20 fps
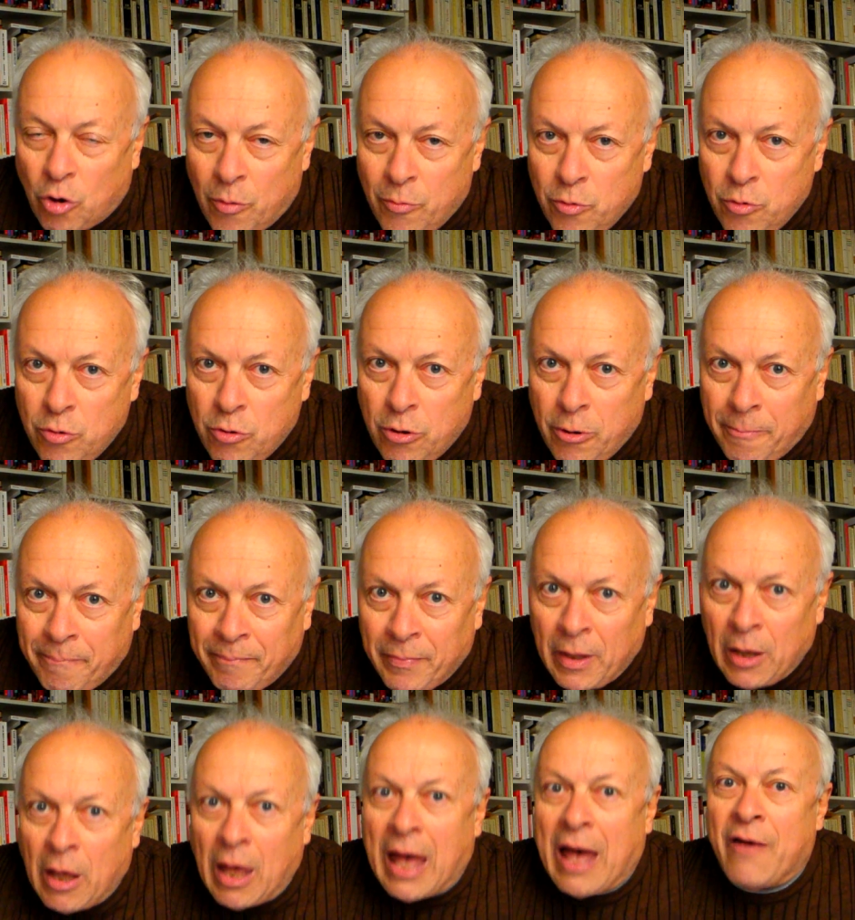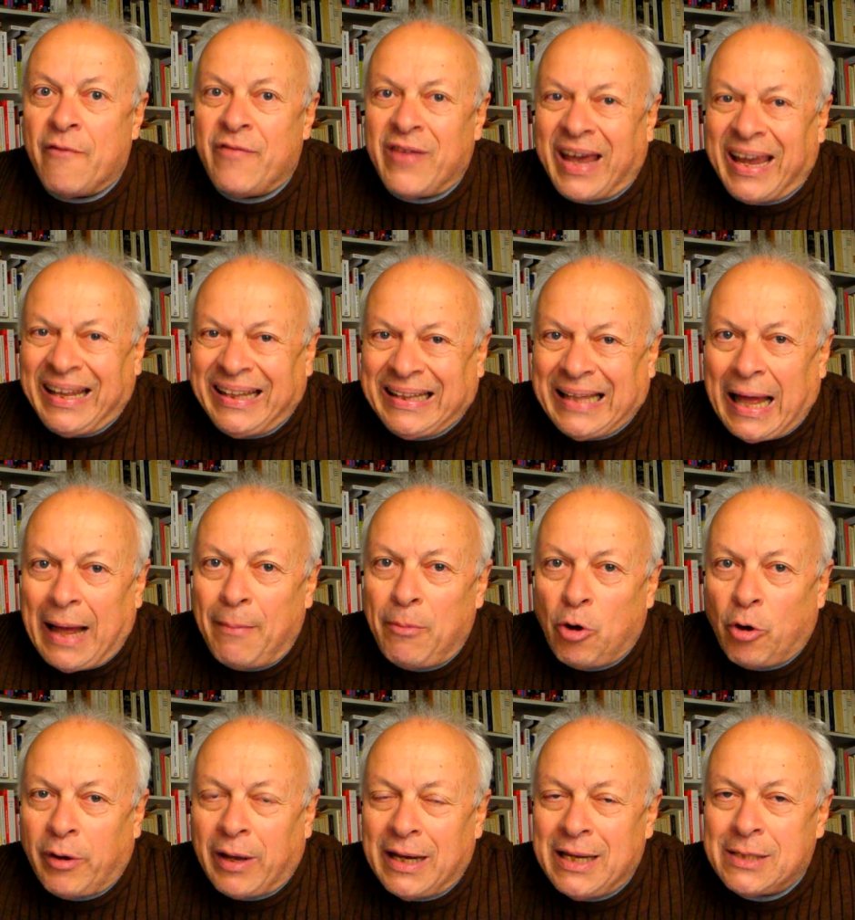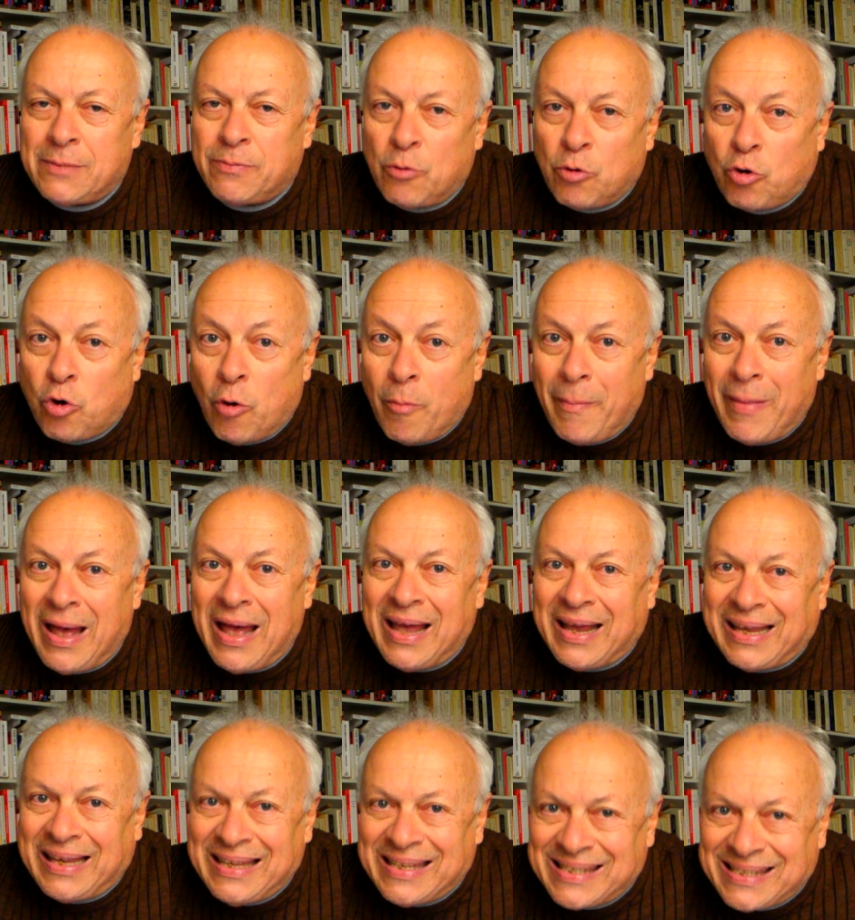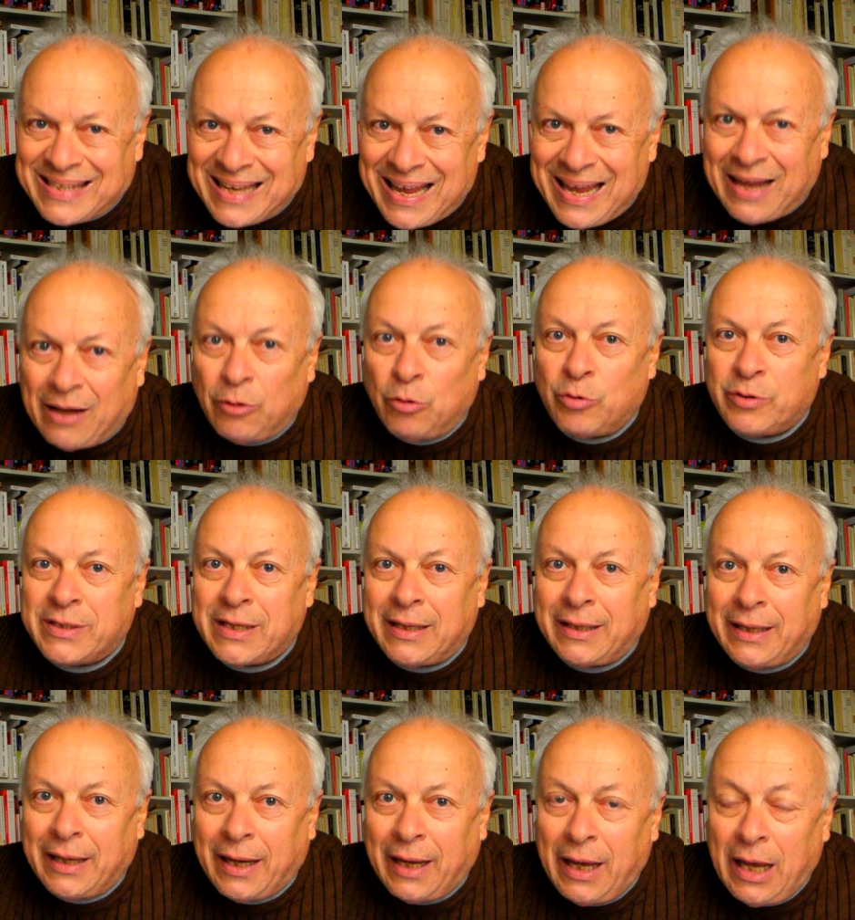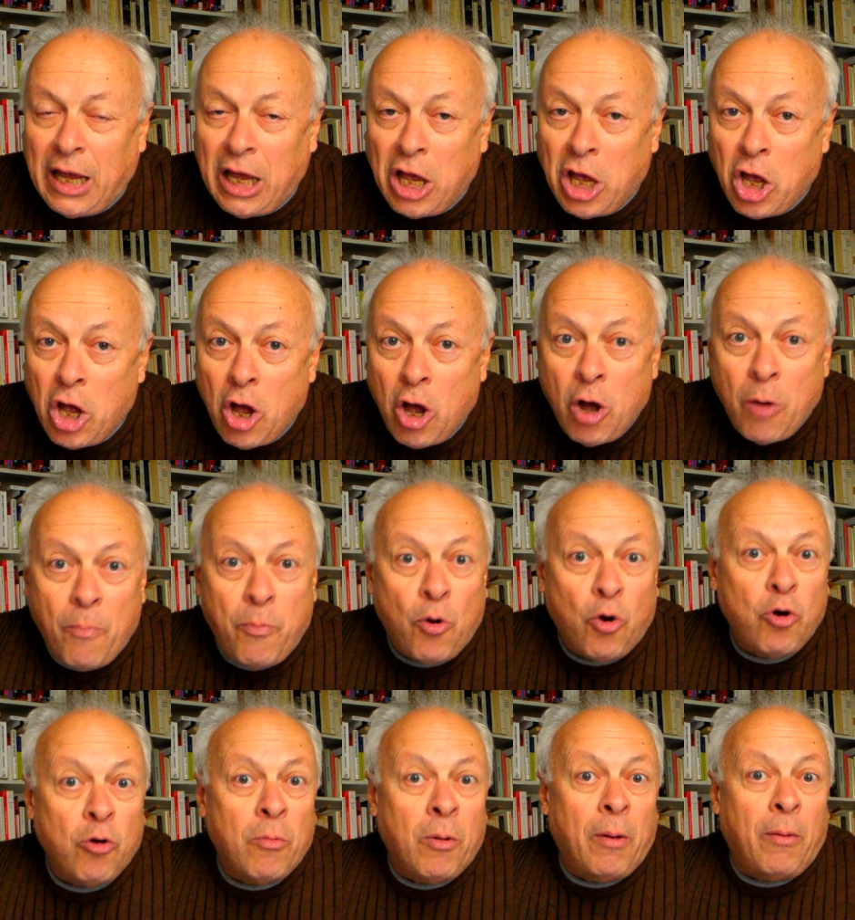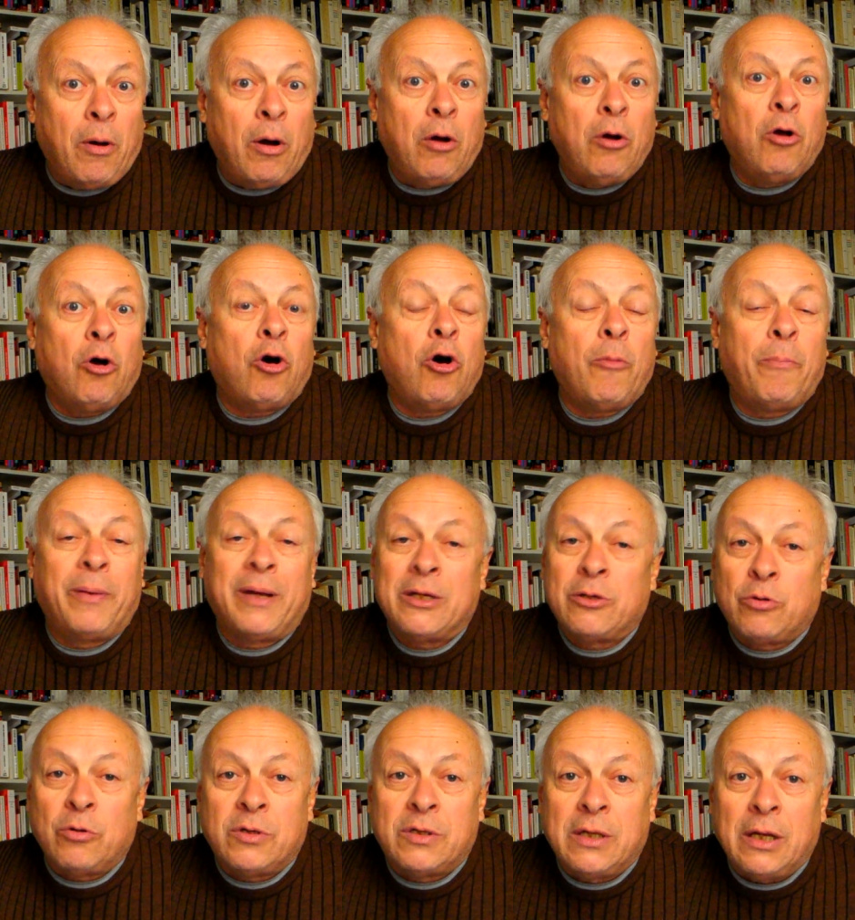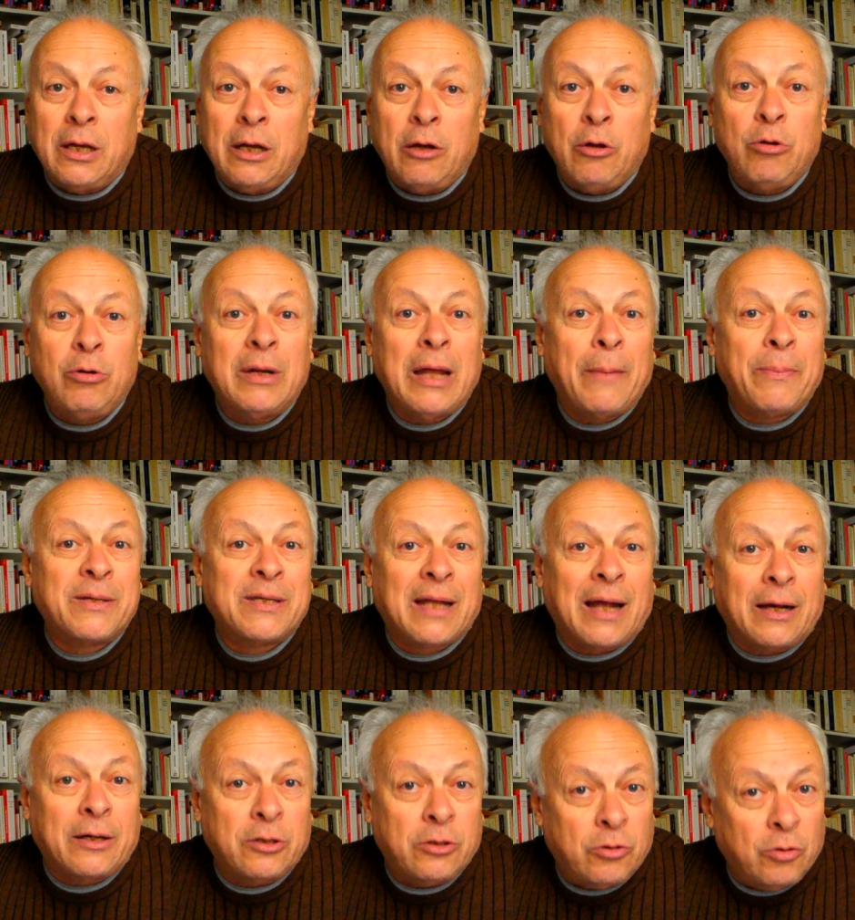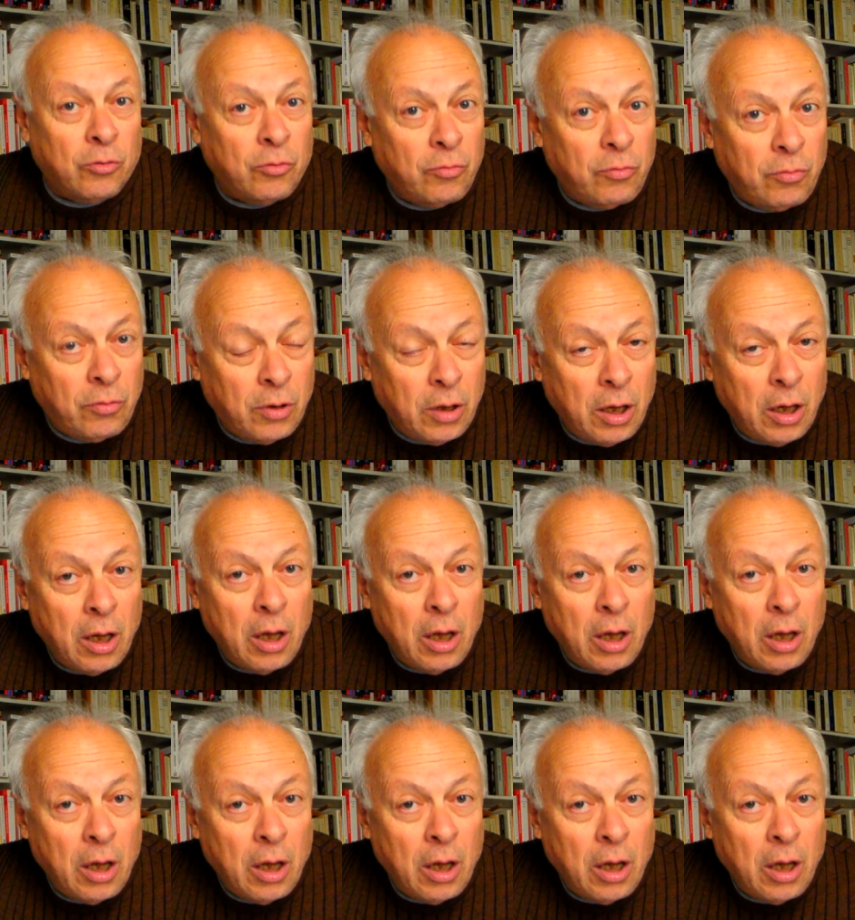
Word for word: commune, un véritable organisme commun qui sert nos intérêts Pour le moment, l'Europe, qu'est-ce que c'est Une abstraction.